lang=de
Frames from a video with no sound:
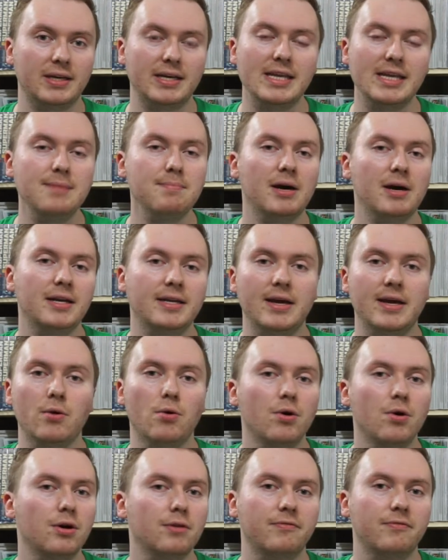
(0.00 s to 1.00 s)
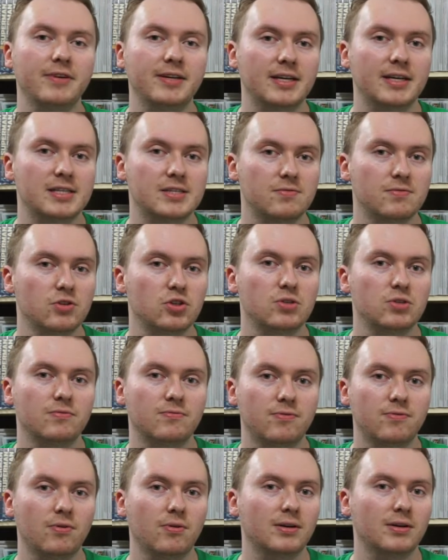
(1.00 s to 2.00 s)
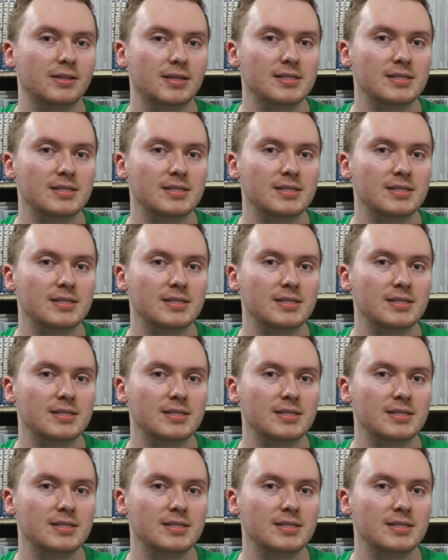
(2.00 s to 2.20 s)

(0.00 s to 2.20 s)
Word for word: niemand der irgendwie dazwischen funkt,